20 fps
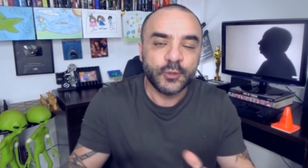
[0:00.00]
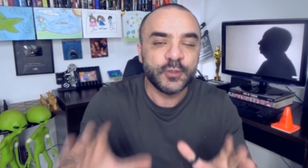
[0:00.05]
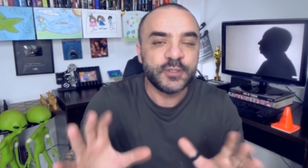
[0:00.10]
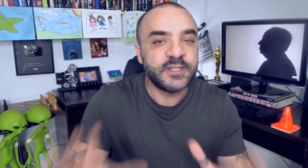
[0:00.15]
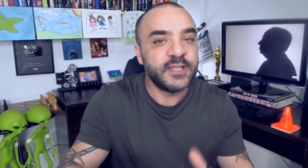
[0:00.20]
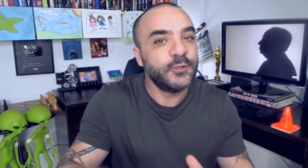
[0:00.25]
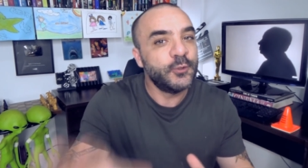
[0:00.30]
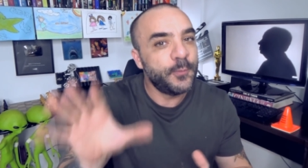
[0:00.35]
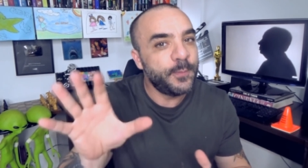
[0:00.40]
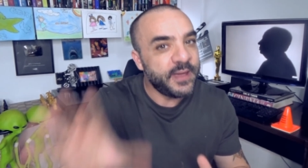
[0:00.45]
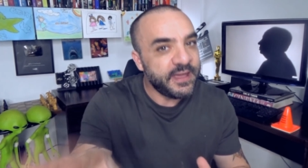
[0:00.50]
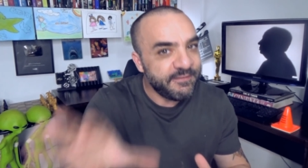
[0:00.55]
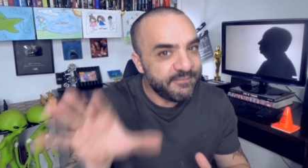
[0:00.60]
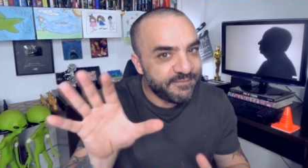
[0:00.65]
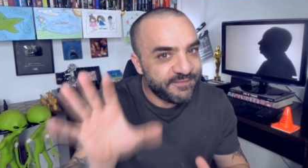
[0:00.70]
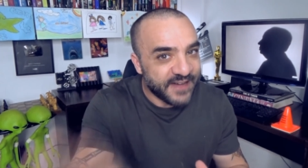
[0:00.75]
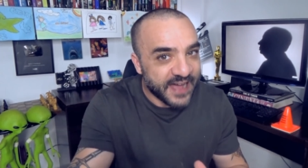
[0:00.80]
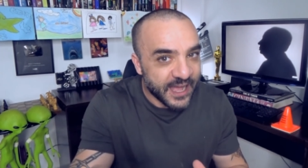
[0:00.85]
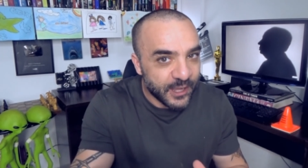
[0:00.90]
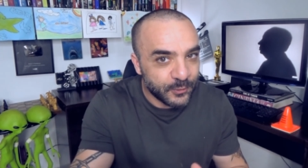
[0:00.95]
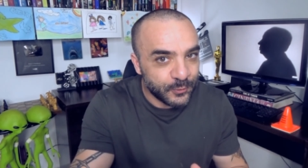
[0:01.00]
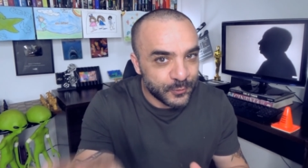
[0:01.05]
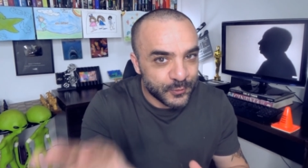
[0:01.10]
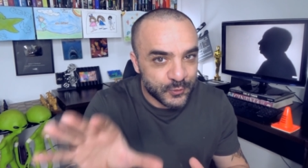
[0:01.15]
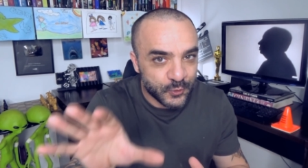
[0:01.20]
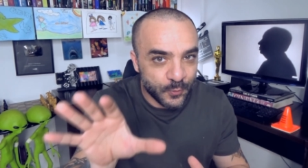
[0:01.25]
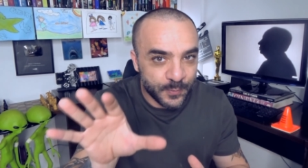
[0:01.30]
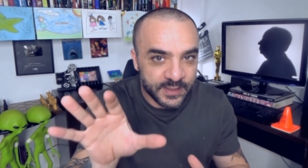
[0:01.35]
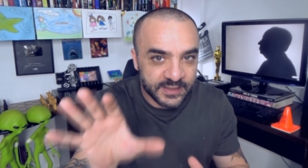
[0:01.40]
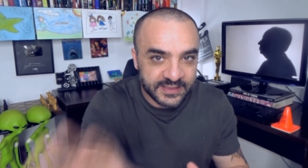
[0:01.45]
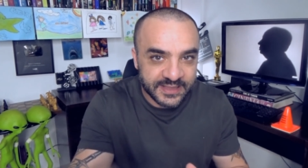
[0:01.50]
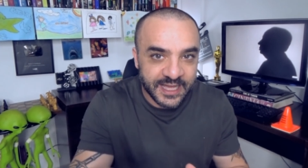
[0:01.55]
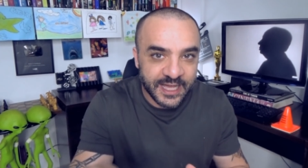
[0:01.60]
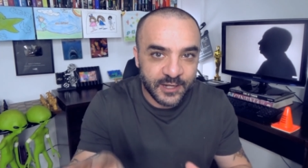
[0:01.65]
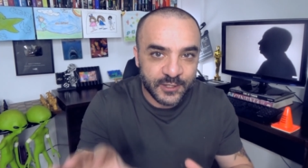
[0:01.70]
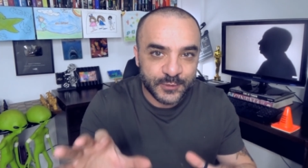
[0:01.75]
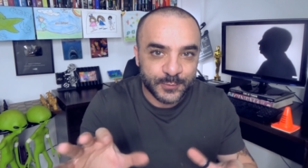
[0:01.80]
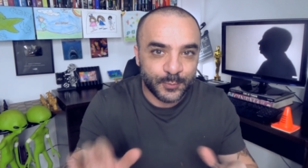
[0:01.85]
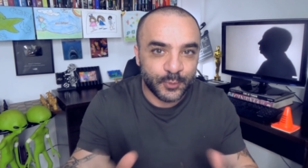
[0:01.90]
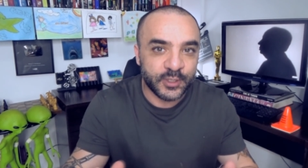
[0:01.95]
Eu tô sendo bem vago nos
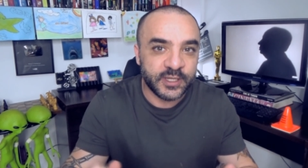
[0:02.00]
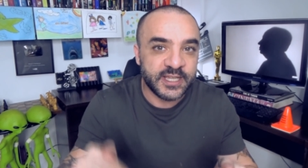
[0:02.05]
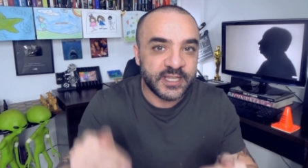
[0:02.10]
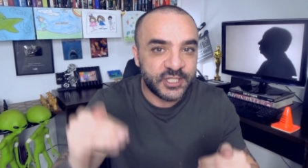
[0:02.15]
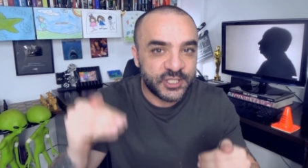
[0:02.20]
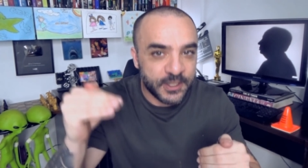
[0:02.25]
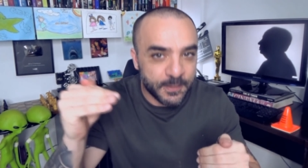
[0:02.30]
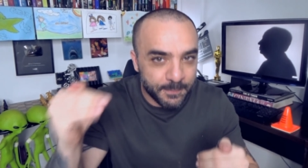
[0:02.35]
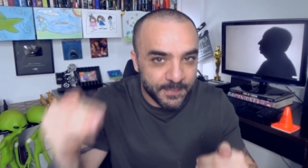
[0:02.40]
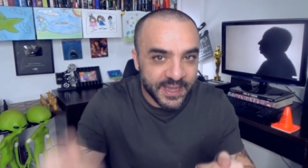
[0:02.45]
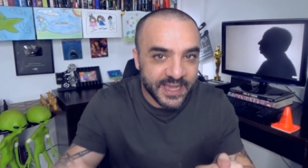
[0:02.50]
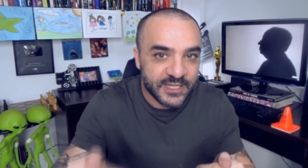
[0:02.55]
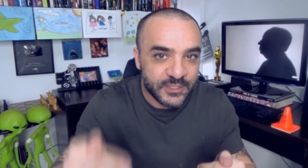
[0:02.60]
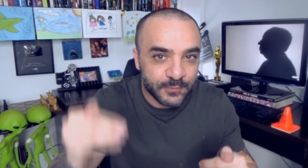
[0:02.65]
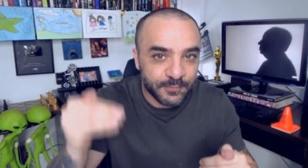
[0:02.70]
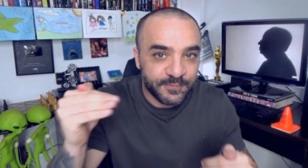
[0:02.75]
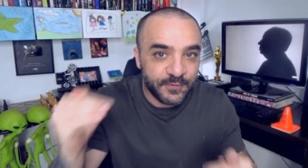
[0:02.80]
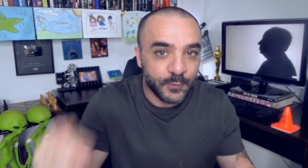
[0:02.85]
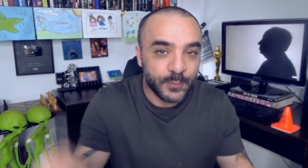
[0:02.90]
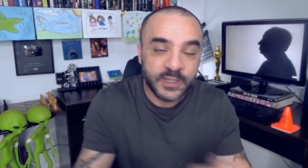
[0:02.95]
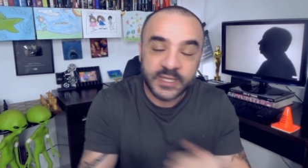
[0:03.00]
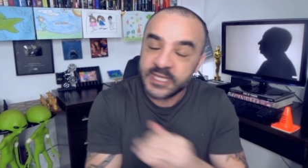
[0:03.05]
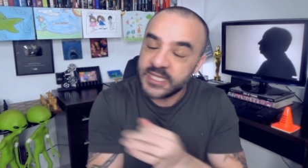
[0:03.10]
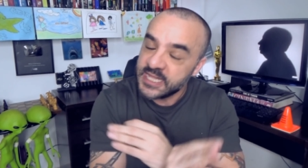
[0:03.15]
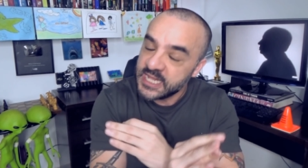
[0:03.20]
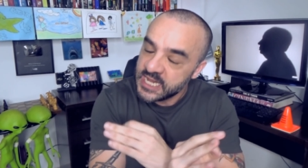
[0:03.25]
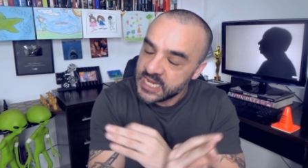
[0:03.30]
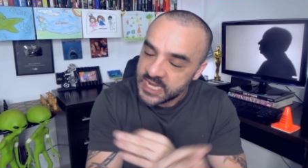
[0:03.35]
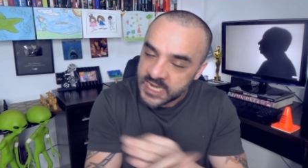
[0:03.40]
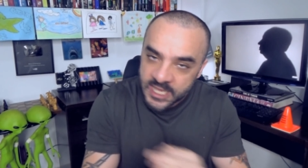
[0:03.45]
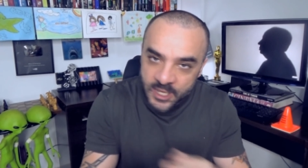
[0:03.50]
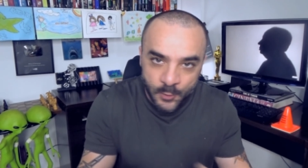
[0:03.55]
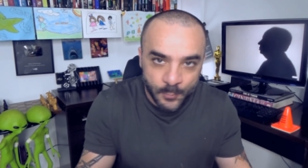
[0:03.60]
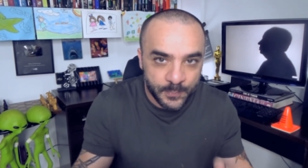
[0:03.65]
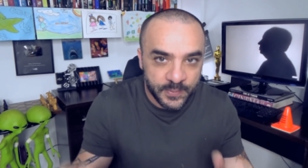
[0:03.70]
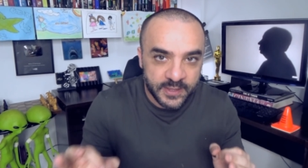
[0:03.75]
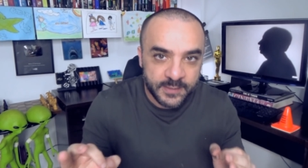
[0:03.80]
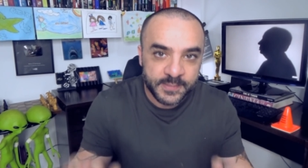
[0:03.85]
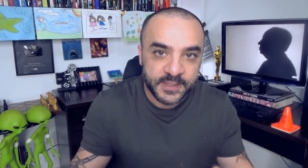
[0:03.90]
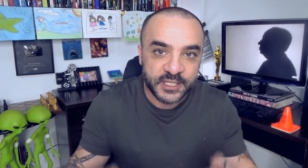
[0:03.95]
comentários, porque este é mais um filme que
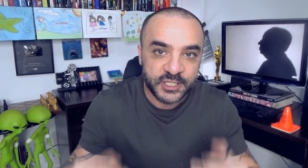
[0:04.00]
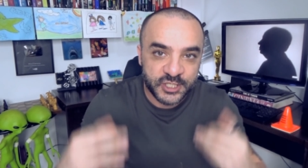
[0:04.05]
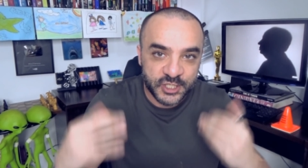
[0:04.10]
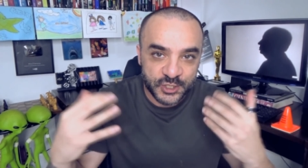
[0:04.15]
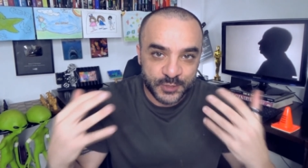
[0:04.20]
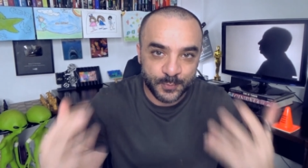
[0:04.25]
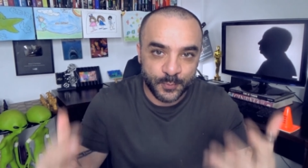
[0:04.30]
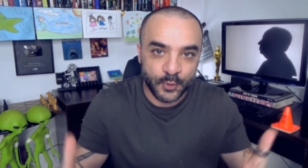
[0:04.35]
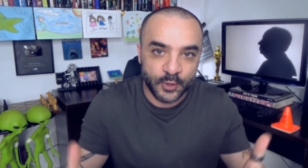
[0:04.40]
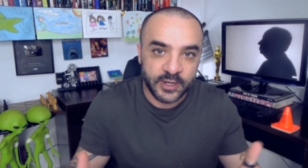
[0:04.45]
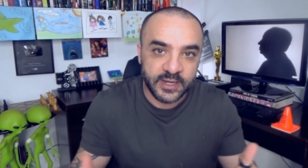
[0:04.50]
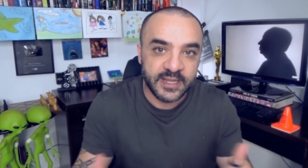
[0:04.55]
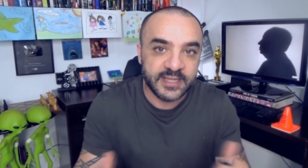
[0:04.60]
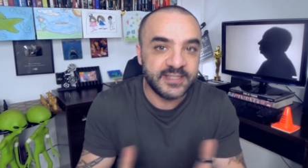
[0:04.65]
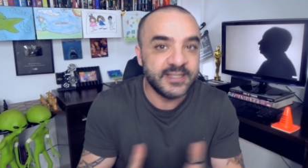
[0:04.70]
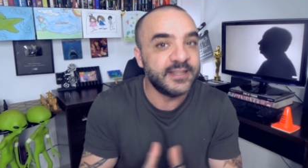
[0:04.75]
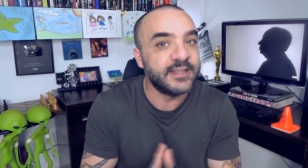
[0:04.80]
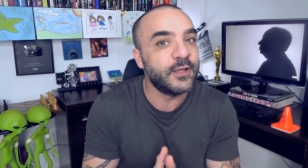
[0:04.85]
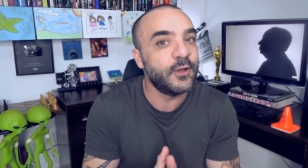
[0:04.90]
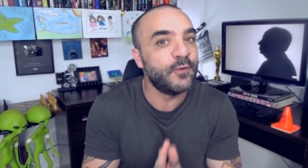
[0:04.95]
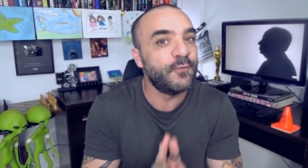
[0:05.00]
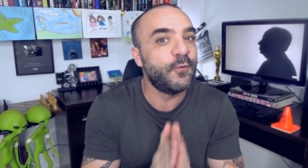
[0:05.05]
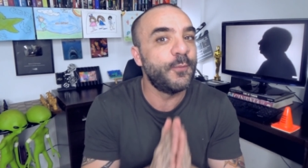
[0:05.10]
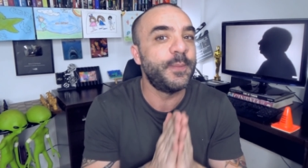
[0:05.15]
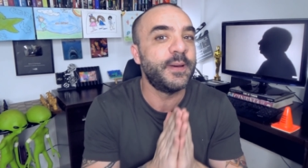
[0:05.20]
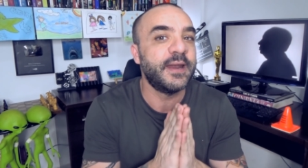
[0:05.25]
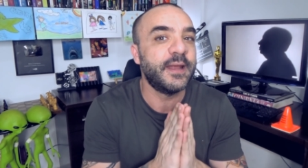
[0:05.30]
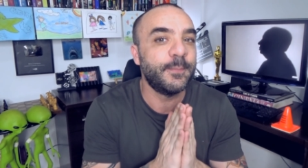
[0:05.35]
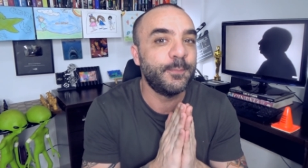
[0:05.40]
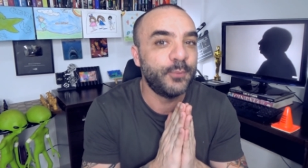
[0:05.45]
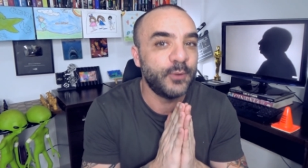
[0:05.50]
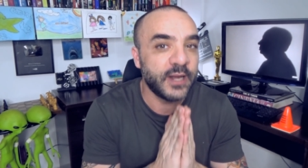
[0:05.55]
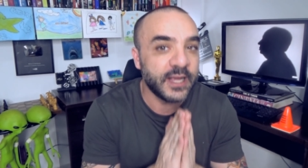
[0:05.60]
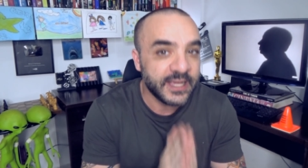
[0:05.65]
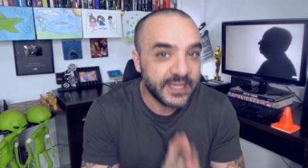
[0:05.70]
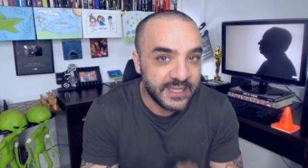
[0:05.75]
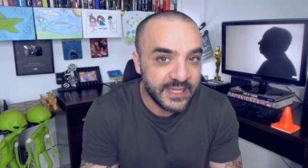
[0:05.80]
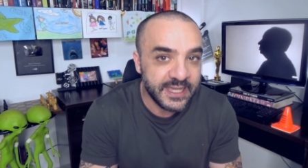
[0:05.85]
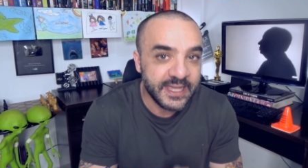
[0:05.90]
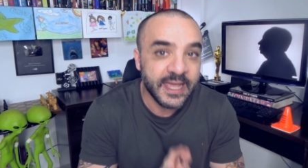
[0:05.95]
não permite spoilers, então eu vou parar por
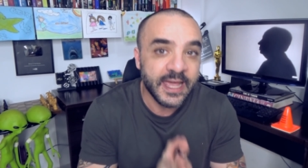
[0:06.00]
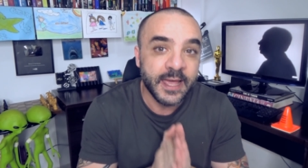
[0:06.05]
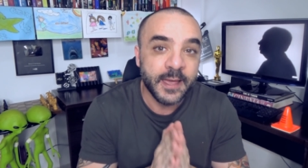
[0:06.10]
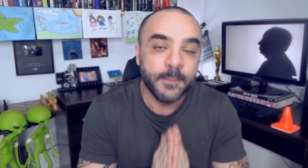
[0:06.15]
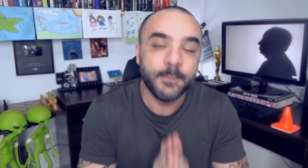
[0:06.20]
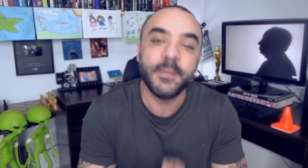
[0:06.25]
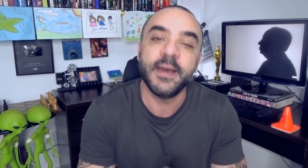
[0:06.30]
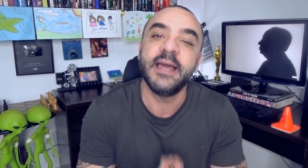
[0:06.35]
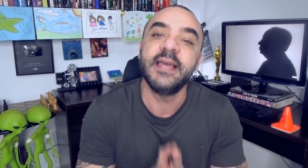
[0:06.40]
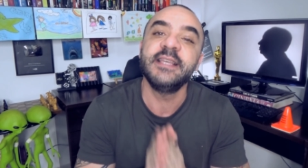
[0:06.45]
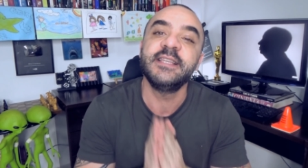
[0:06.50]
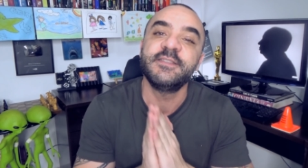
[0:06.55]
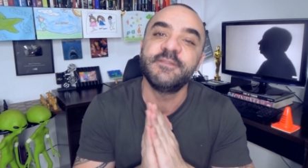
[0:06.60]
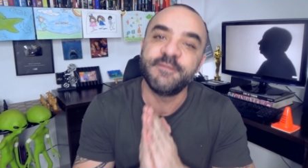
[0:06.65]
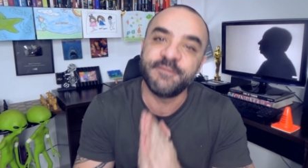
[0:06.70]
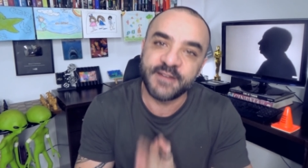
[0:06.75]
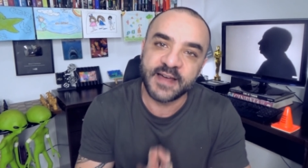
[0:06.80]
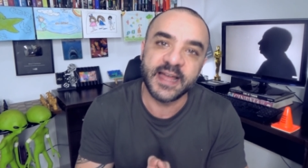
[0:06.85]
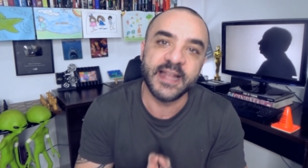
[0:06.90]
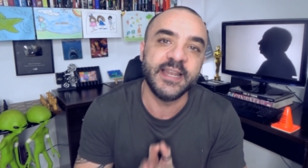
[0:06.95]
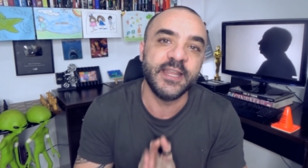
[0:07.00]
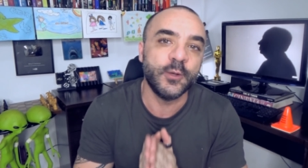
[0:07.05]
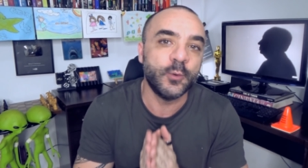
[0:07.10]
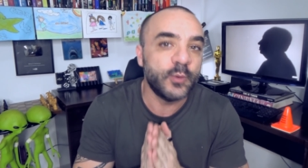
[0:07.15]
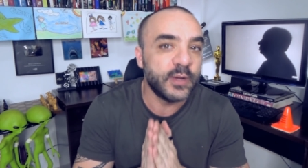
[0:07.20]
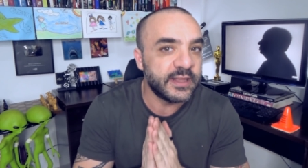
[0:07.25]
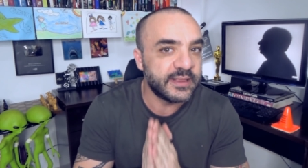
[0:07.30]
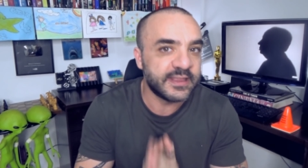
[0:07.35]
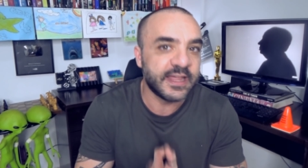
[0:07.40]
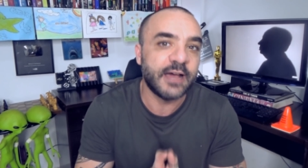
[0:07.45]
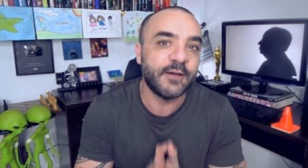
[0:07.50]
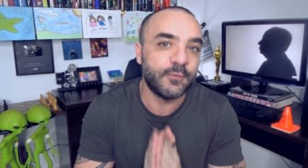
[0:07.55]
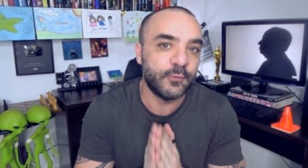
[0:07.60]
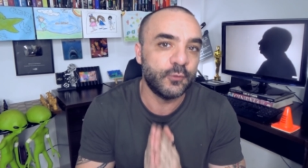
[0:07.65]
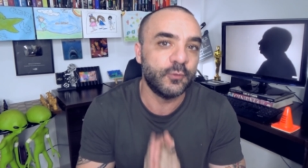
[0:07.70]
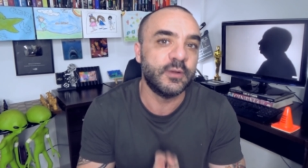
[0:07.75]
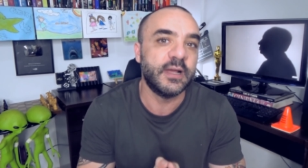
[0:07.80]
aqui, mas vale o oitavo